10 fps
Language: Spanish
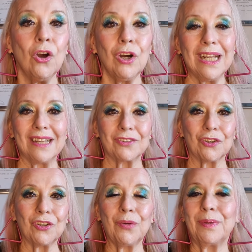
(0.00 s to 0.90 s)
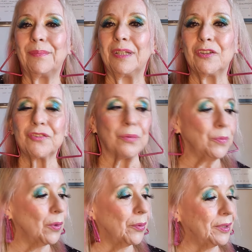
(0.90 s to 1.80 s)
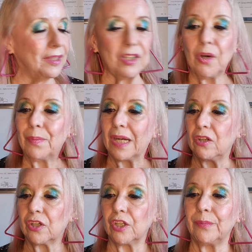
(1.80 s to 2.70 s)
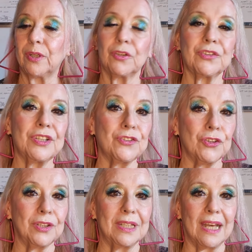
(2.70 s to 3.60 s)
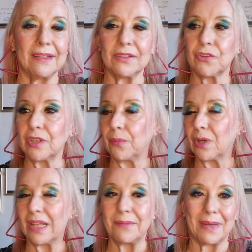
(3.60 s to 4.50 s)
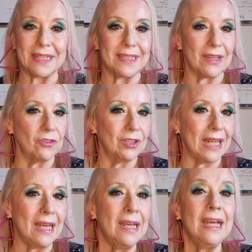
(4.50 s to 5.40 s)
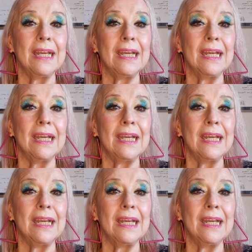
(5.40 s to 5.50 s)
Hola a todos, bienvenidos a un nuevo video. Para los que no me conocen, soy Guiado, soy abogada y maquilladora.